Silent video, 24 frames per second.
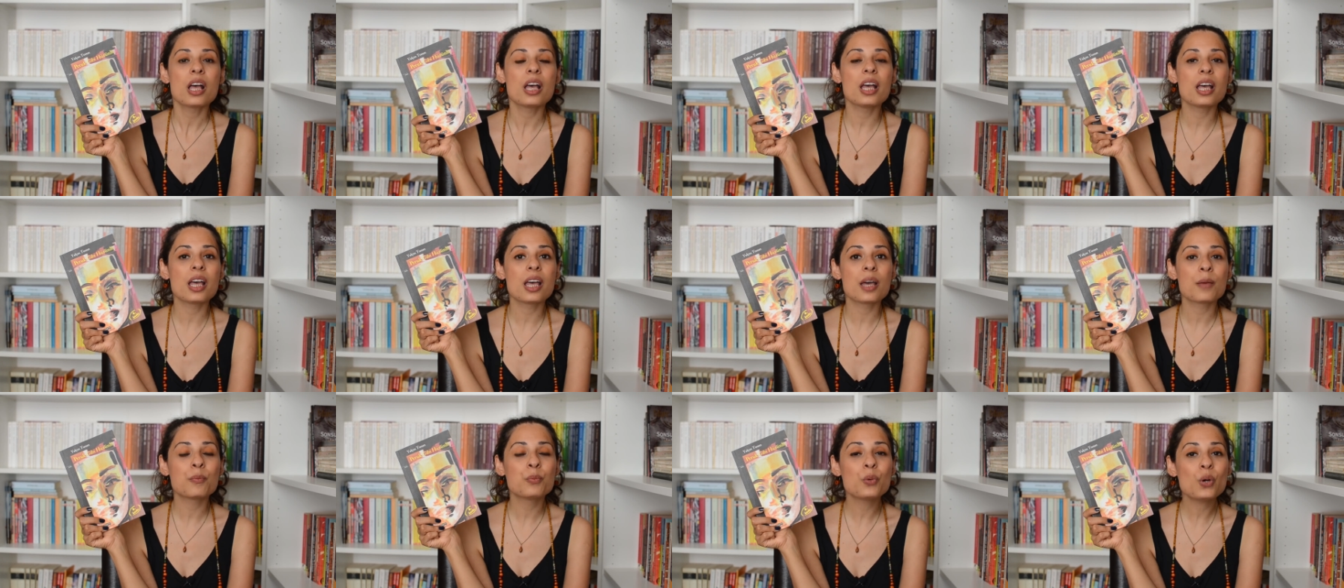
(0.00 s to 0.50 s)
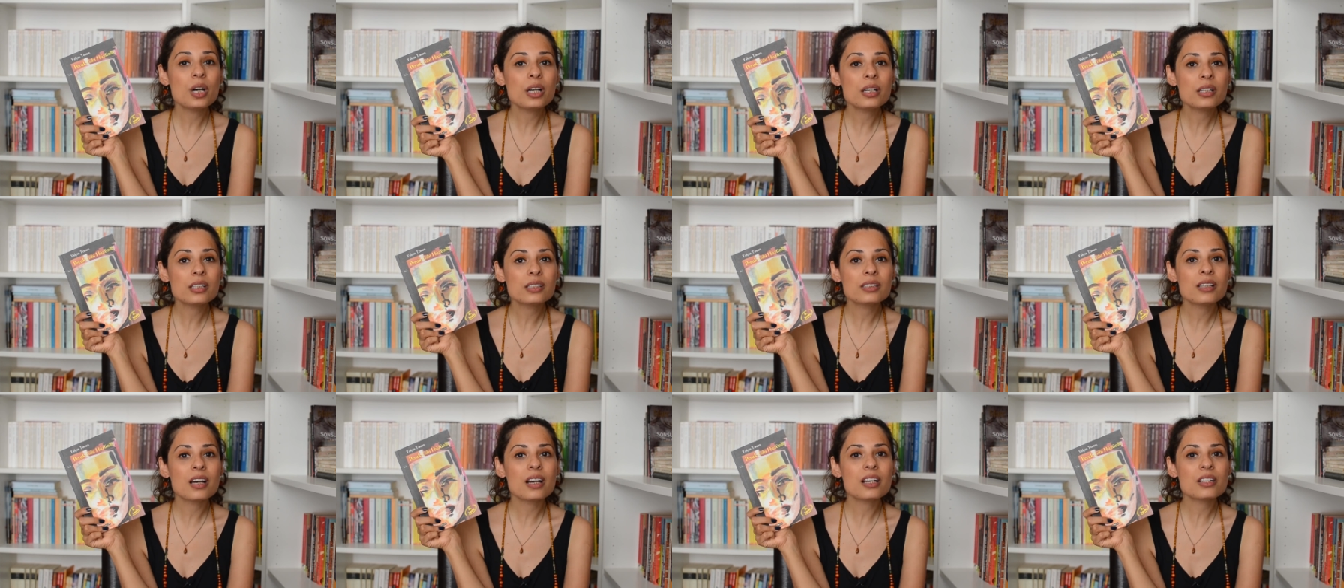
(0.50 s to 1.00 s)
E, bu
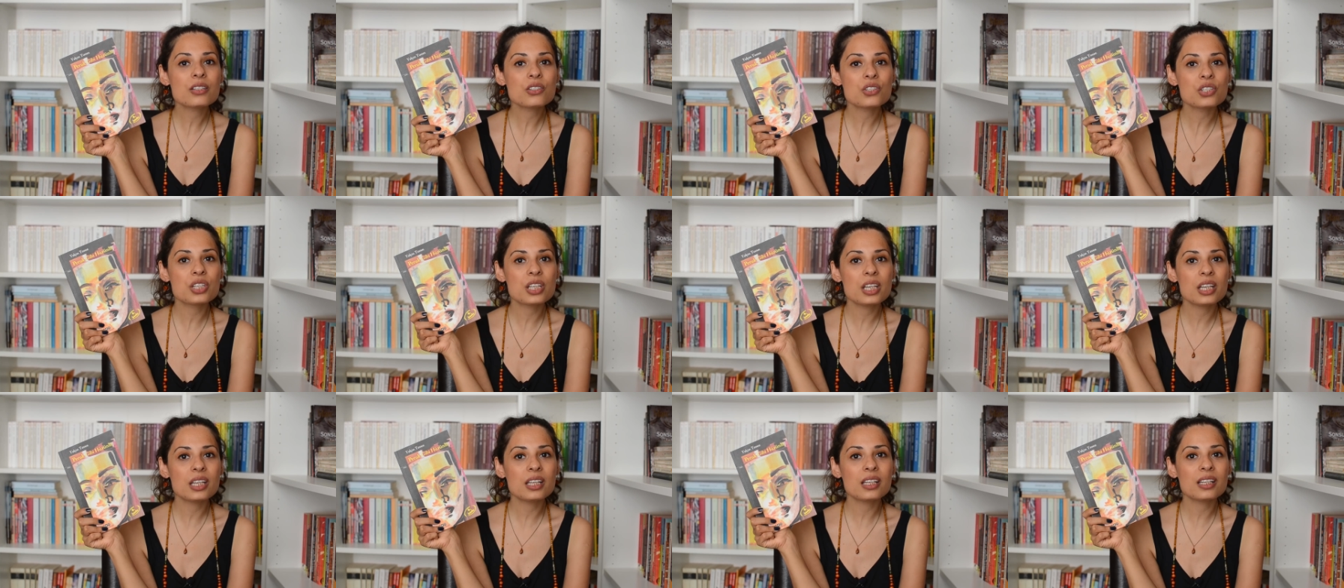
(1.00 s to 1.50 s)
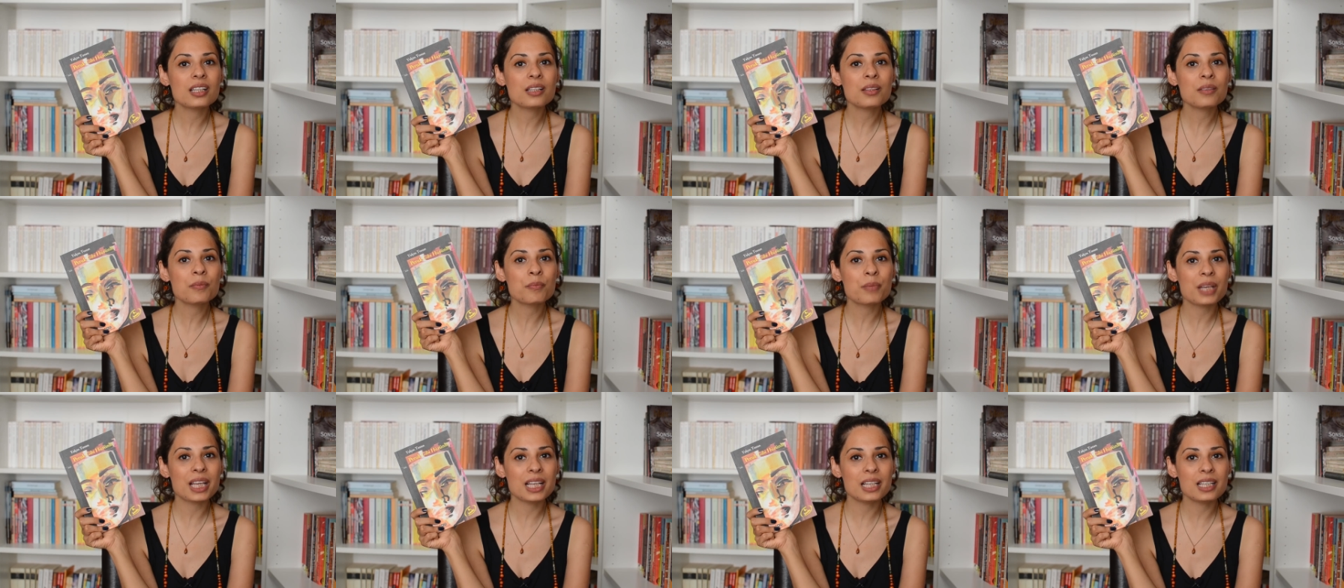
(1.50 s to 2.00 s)
arada
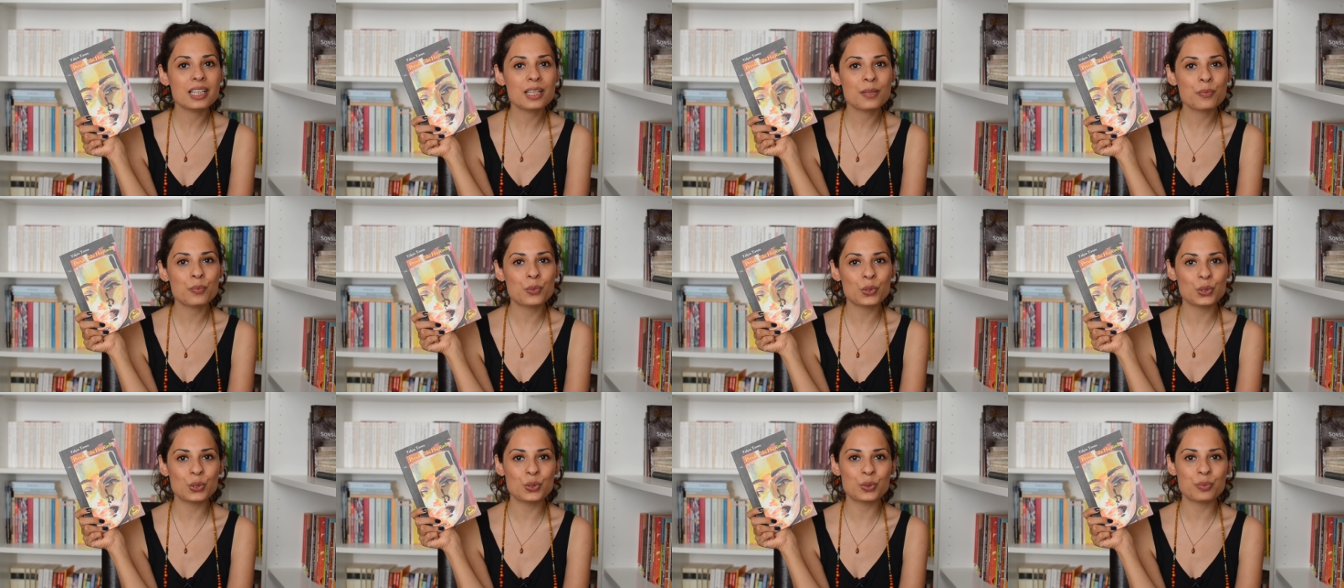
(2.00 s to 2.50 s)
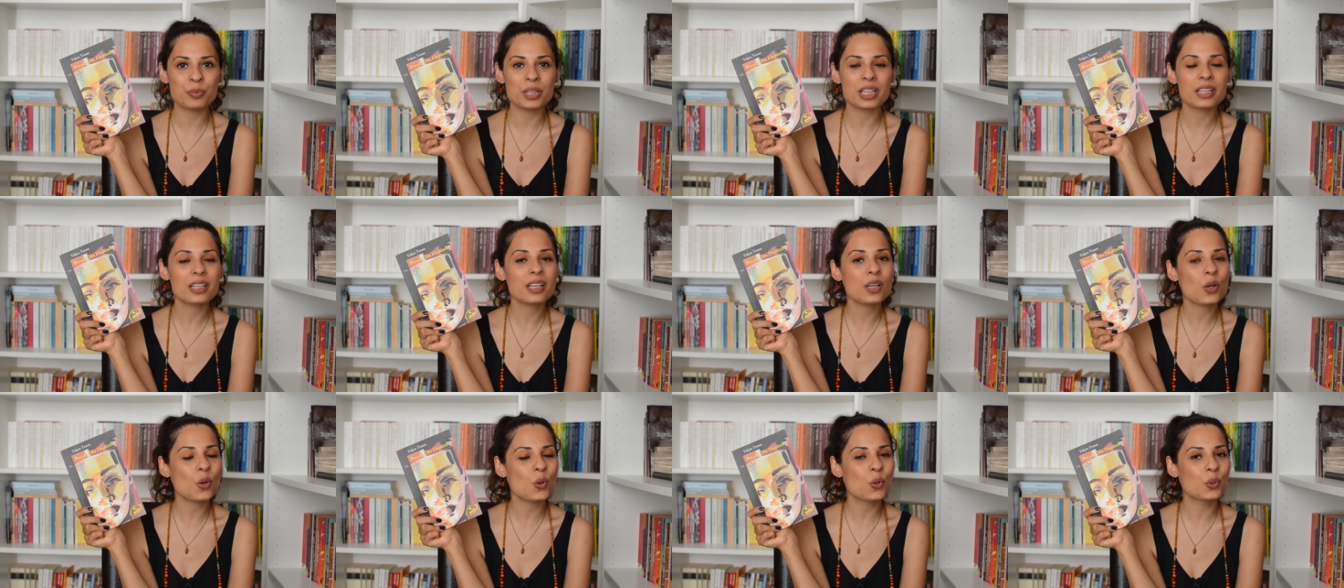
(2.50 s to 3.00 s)
şiirin belli
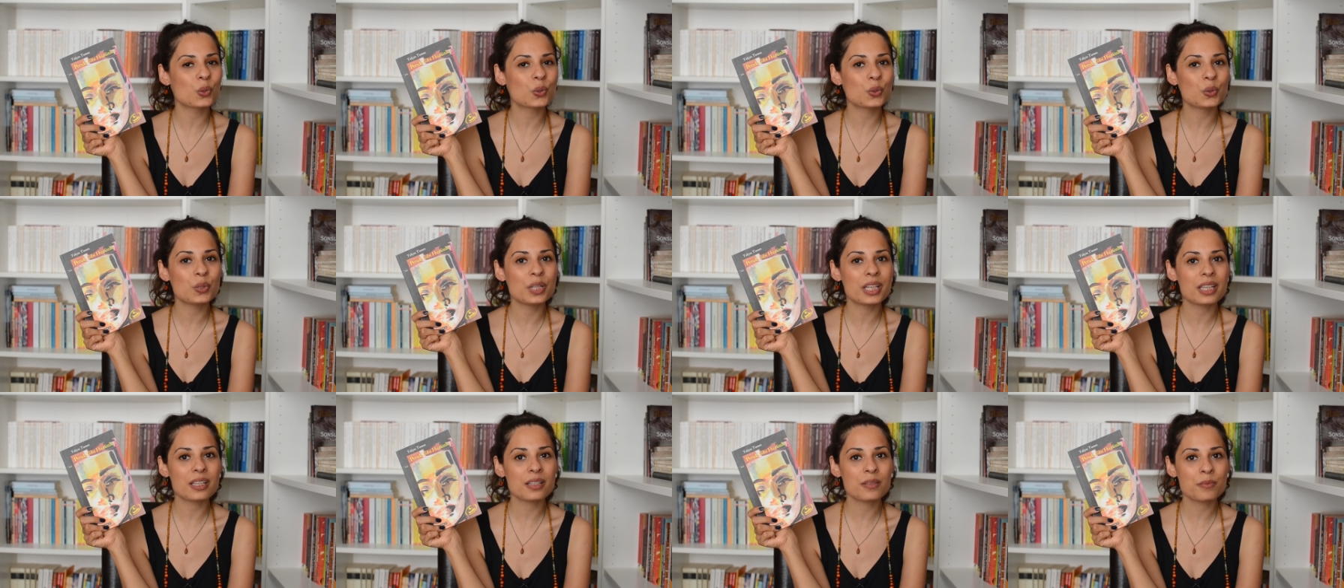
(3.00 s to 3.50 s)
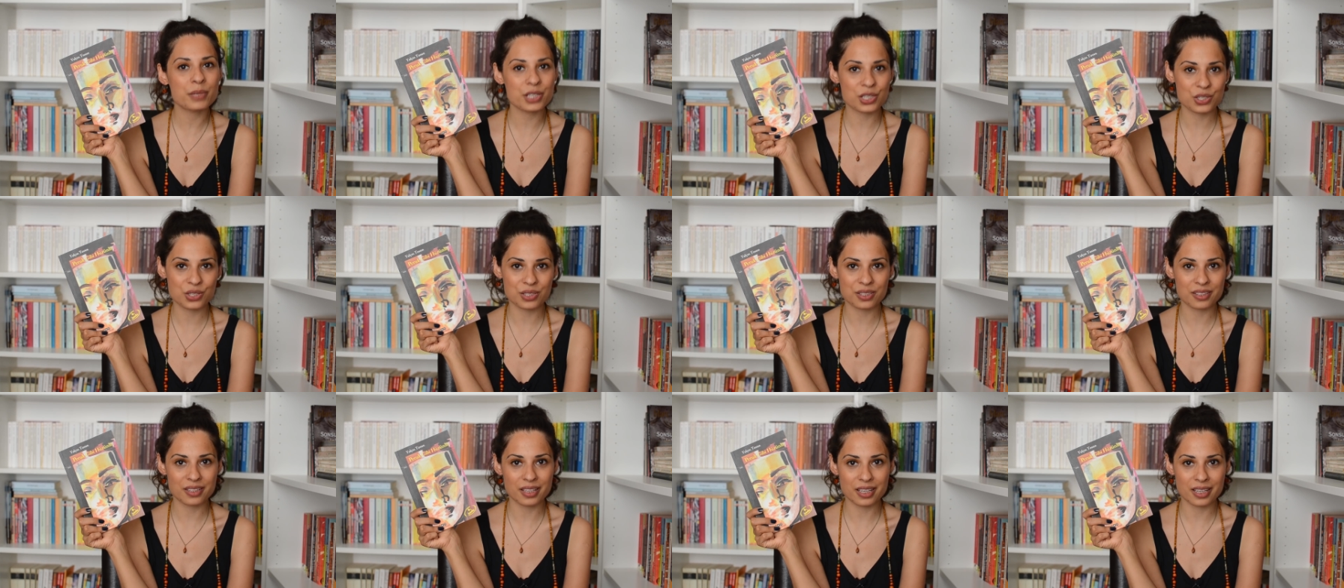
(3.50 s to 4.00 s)
bölümleri öykülerin
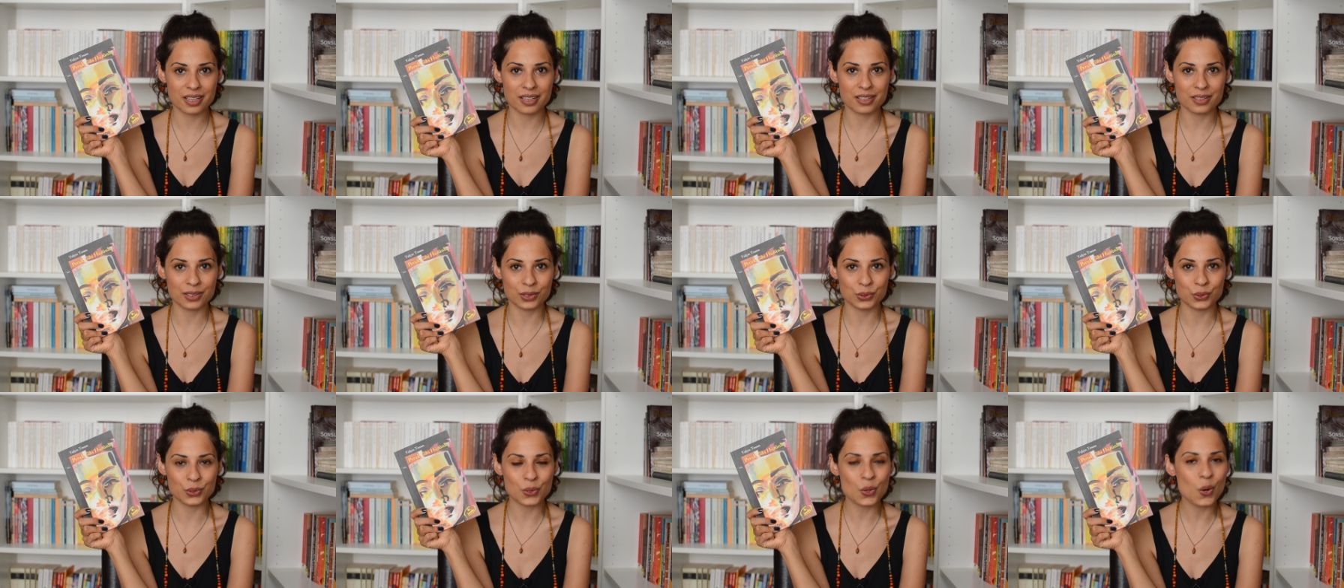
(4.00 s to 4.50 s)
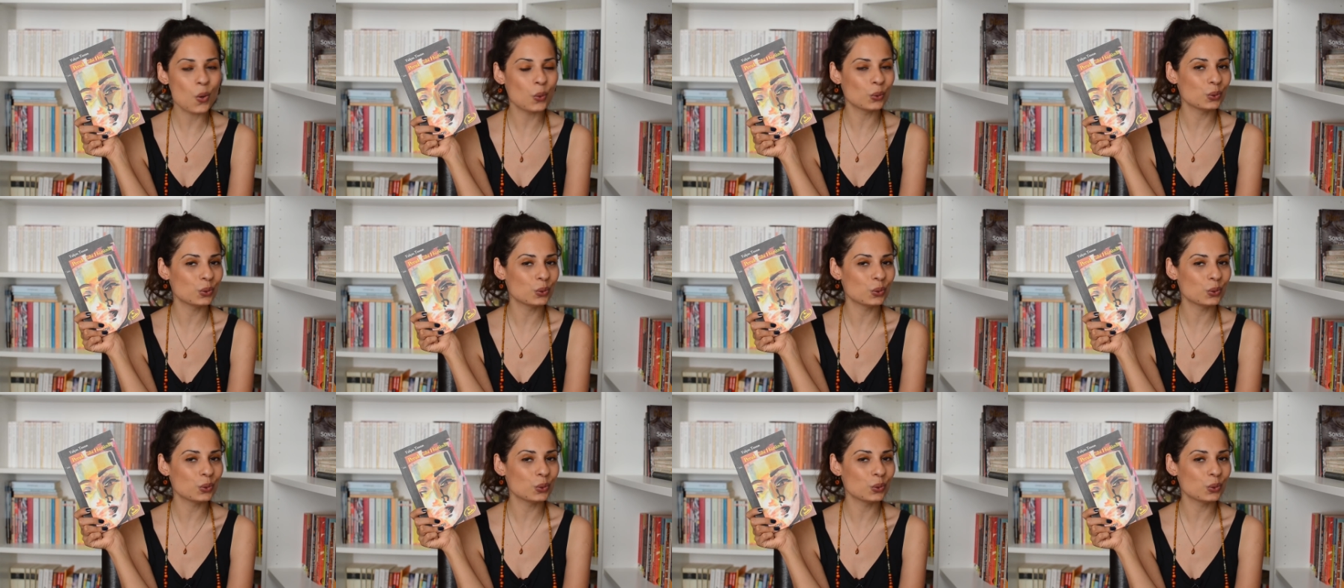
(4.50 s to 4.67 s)
başında yer alıyor.